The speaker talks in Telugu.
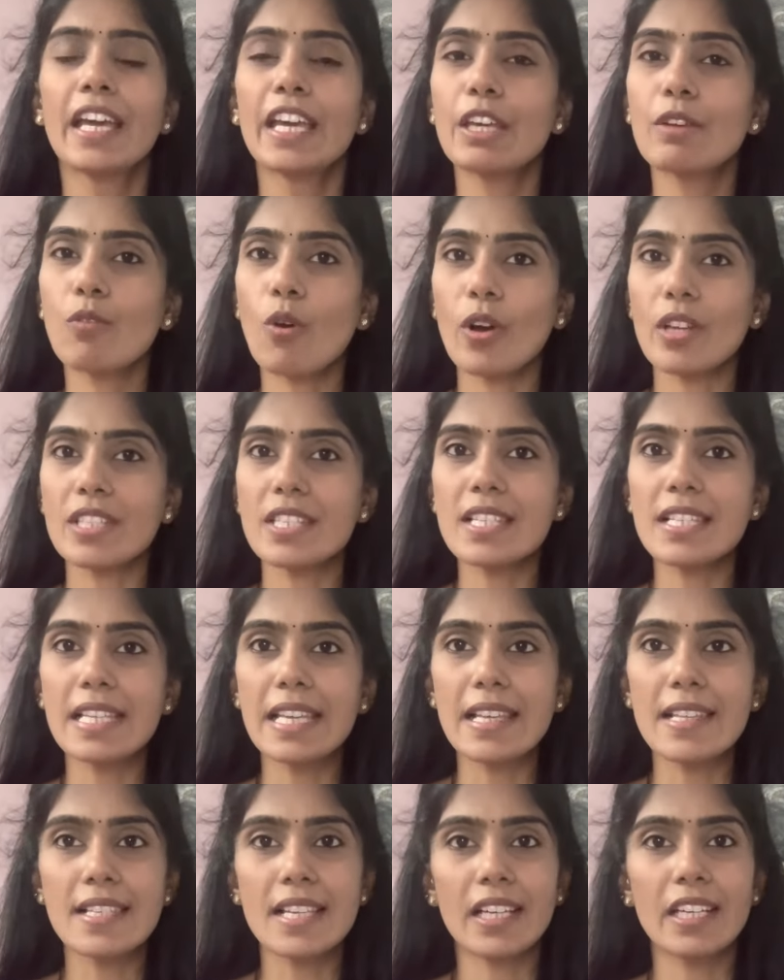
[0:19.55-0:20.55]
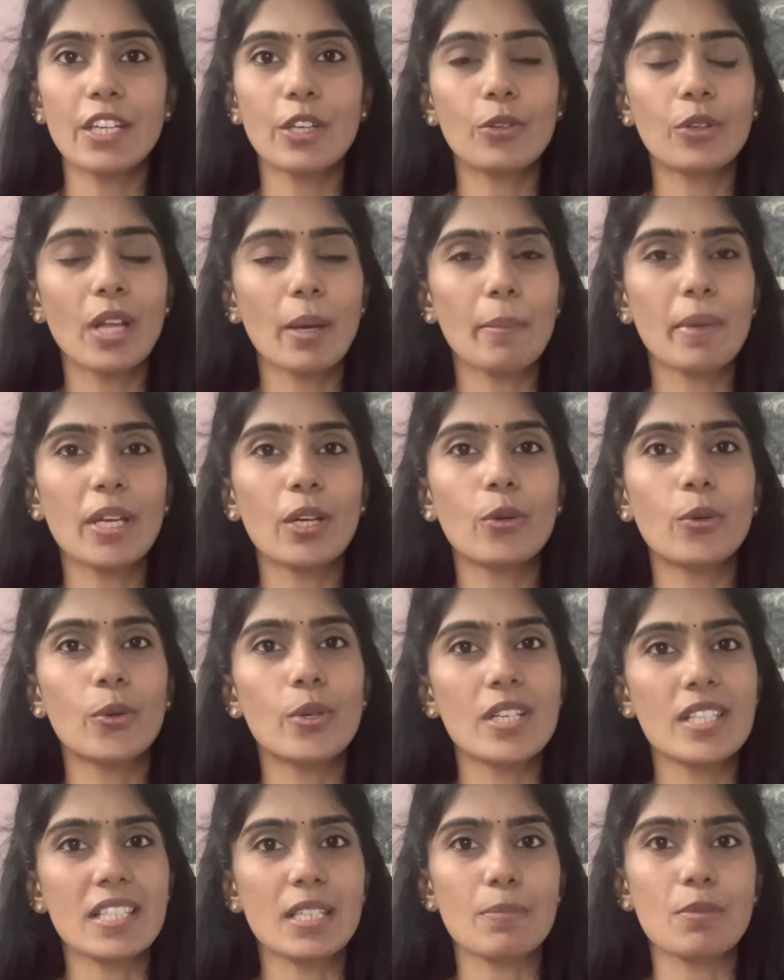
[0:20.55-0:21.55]
ఈ వాచెస్ లింక్స్ అన్నీ కూడా మీకు
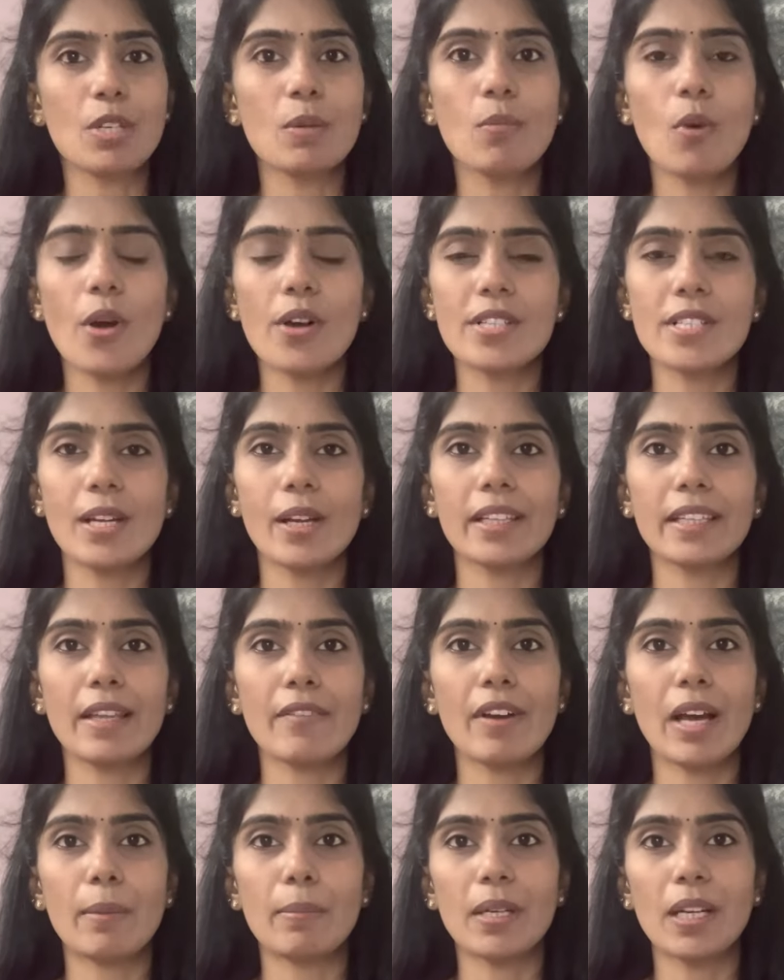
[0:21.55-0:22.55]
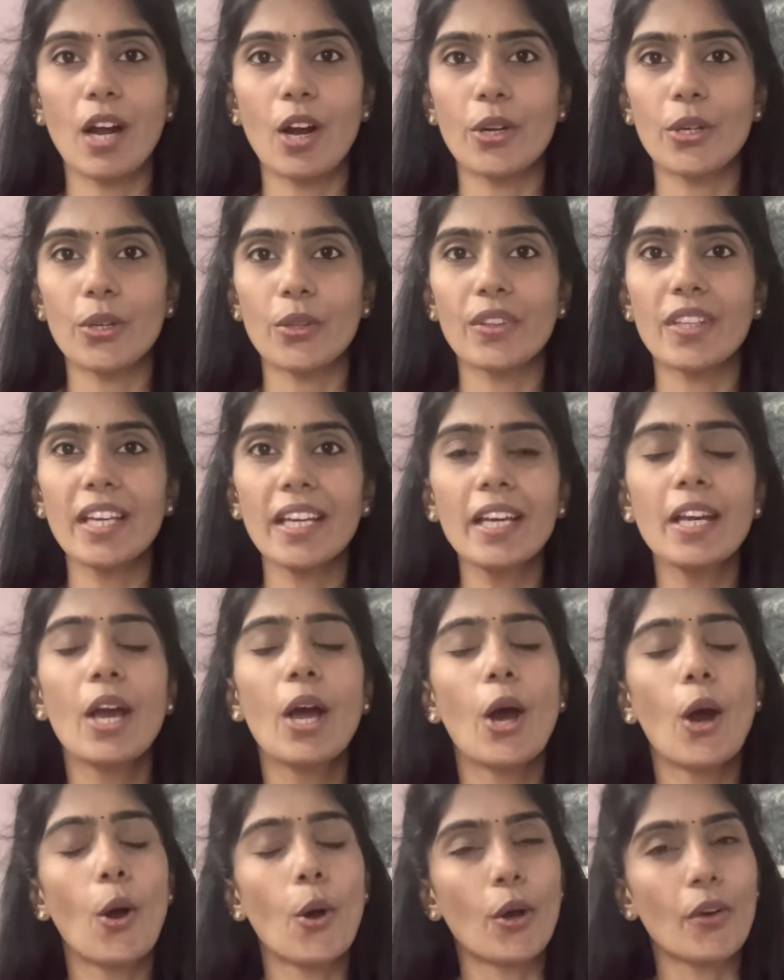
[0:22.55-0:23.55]
డిస్క్రిప్షన్ బాక్స్లో అయితే అవైలబుల్గా ఉంటుంది
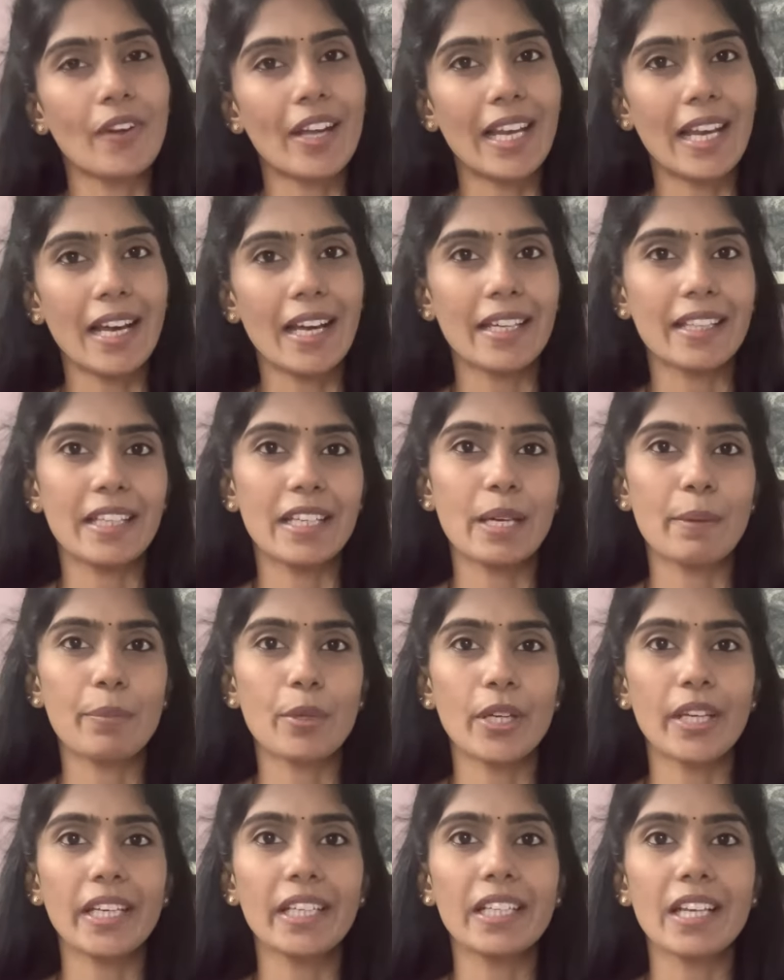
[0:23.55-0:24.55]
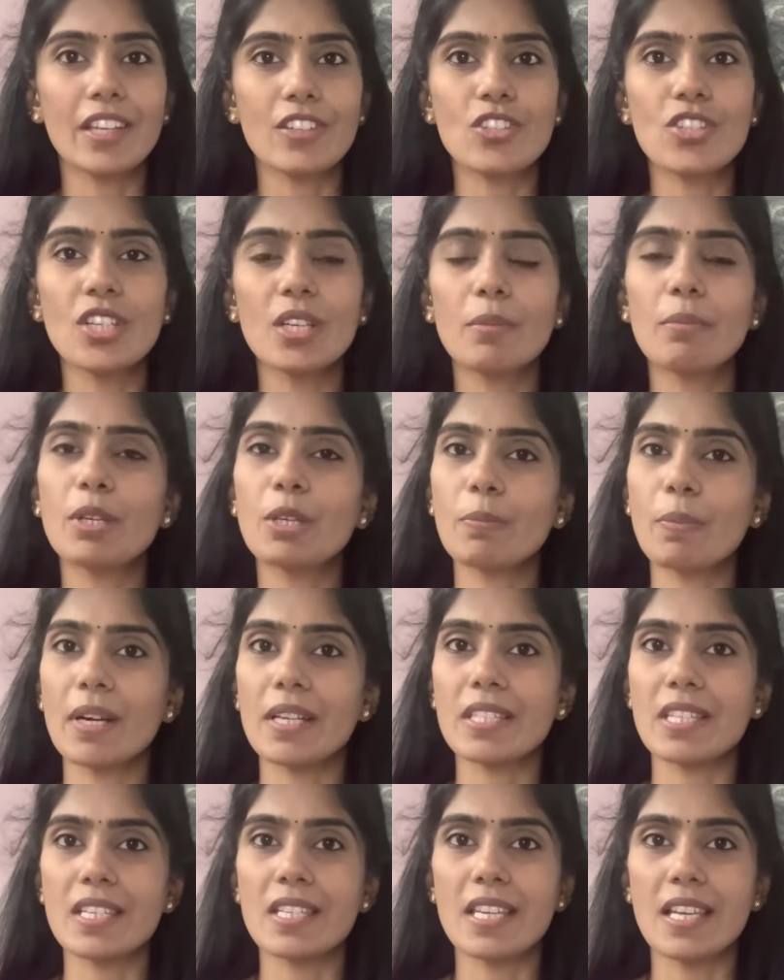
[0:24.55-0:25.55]
ఒకవేళ ఏదైనా ప్రొడక్ట్ నచ్చి మీరు
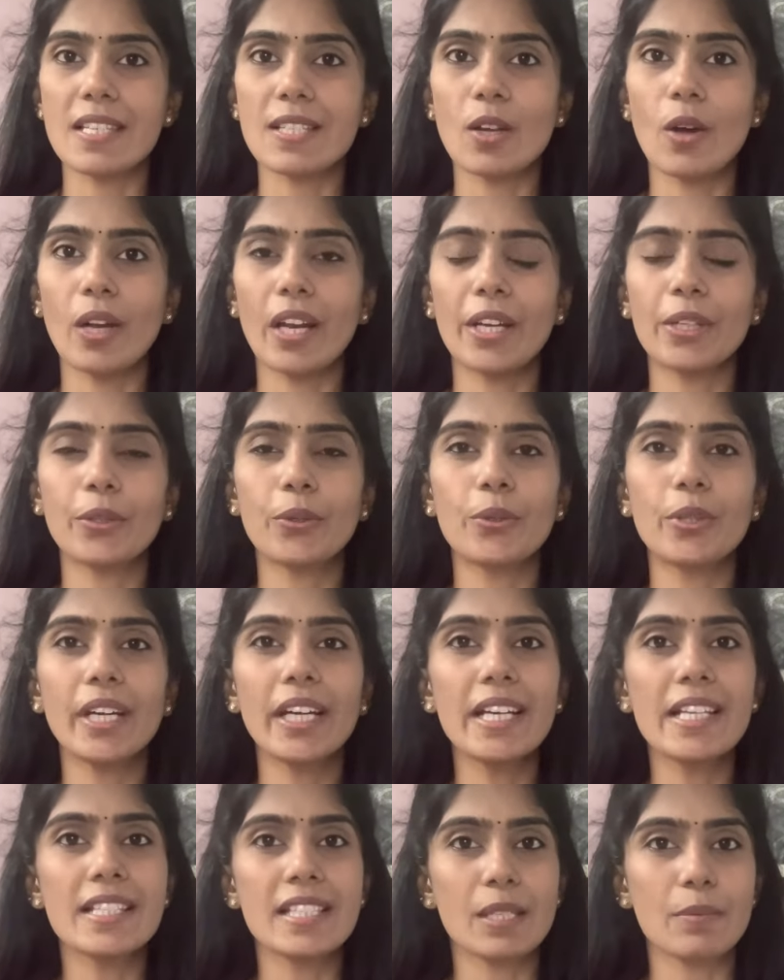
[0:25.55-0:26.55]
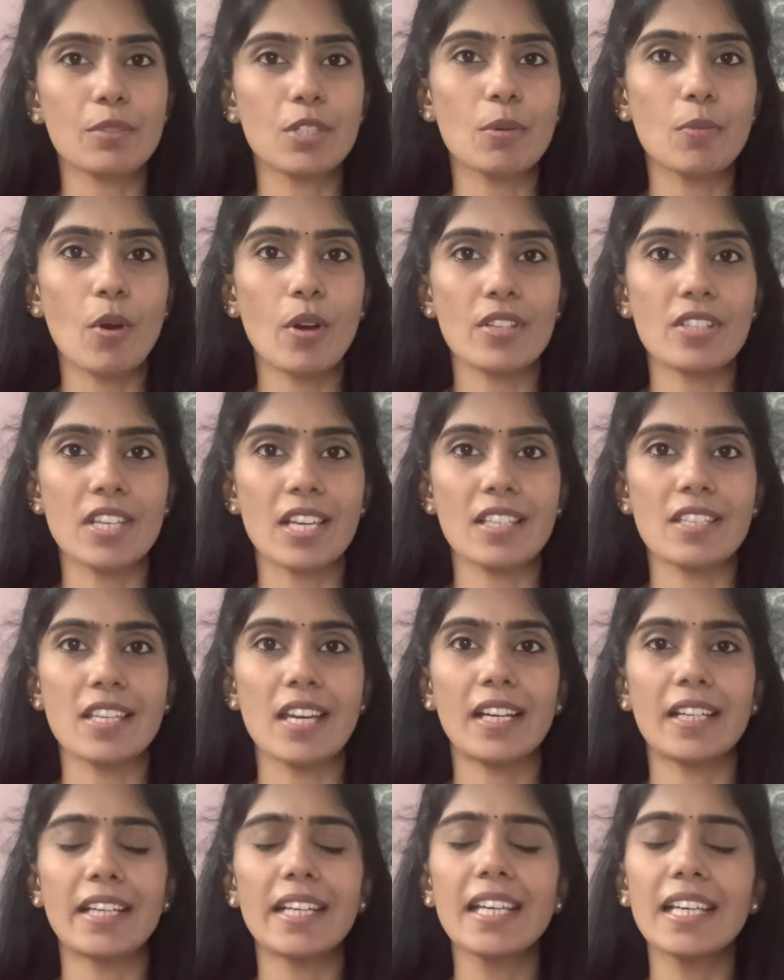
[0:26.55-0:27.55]
పర్చేస్ చేసుకోవాలనుకుంటే డిస్క్రిప్షన్ బాక్స్ చెక్
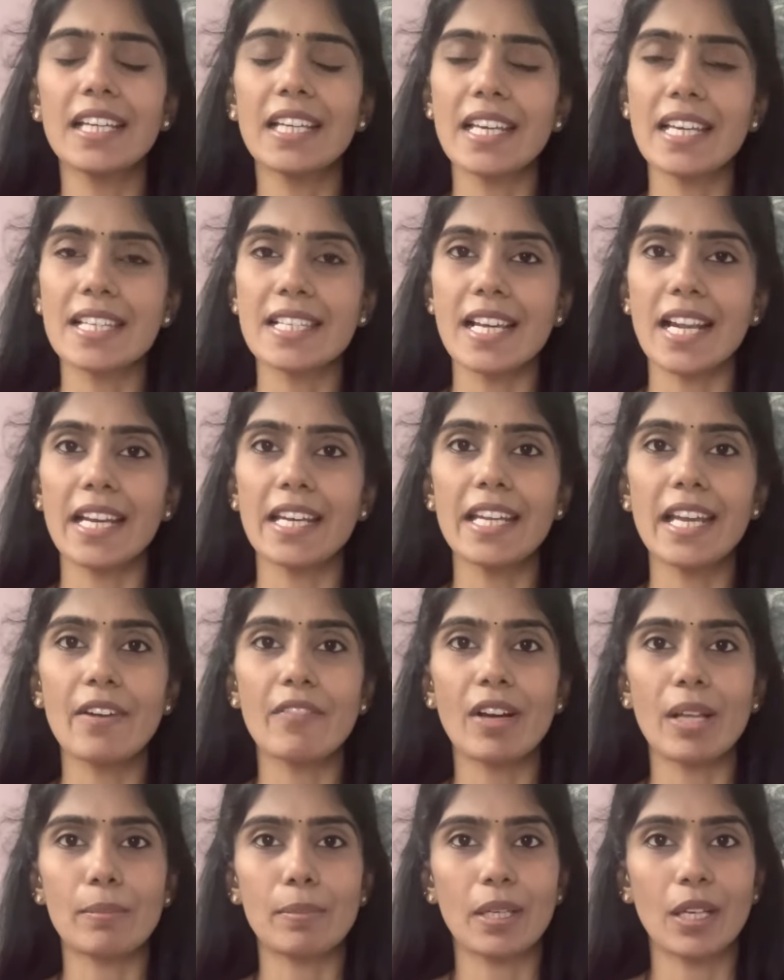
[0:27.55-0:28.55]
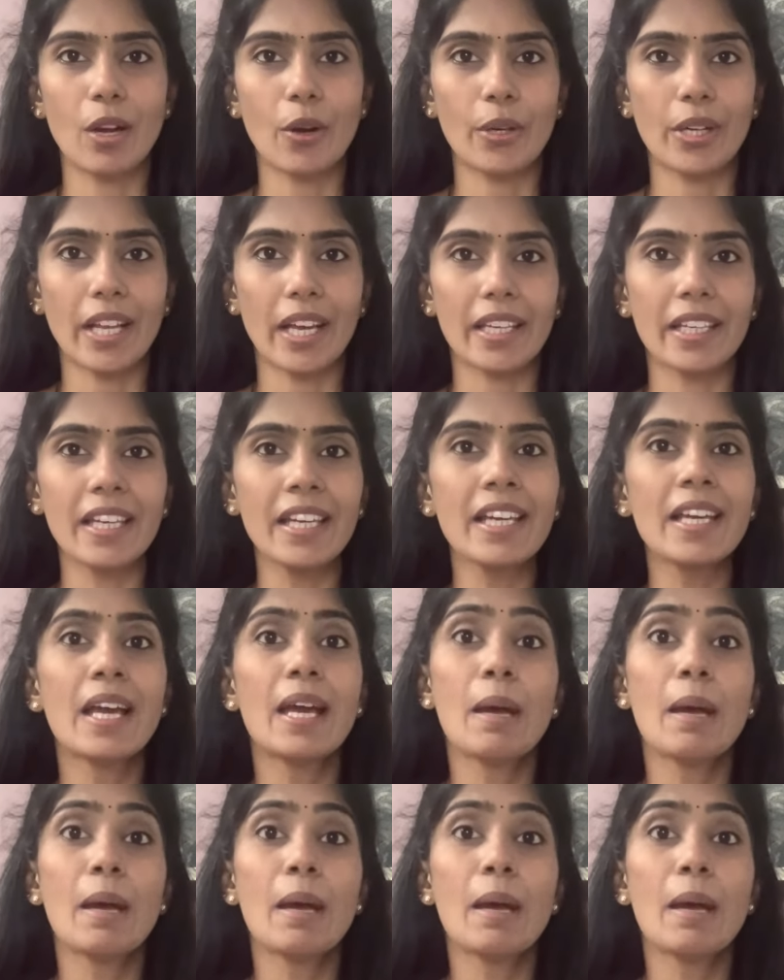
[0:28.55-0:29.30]
చేయండి లింక్స్ అన్నీ అవైలబుల్గా ఉంటాయి